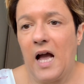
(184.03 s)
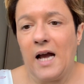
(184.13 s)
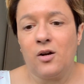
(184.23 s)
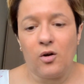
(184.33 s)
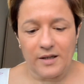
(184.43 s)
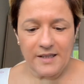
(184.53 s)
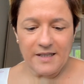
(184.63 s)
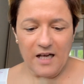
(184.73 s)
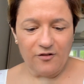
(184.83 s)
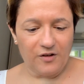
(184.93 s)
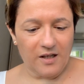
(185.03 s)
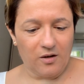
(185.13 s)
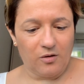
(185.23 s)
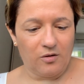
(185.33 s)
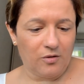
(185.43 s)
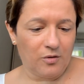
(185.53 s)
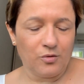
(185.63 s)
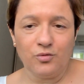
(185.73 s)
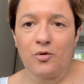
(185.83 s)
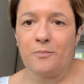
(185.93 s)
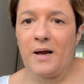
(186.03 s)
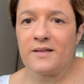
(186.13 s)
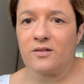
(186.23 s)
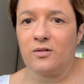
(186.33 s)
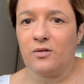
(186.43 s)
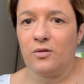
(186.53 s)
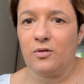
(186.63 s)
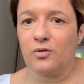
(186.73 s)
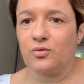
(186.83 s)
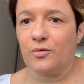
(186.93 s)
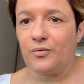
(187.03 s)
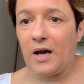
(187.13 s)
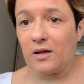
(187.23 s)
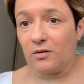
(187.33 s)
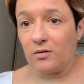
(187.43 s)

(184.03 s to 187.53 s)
alors, il y avait euh, une base euh, de, fard,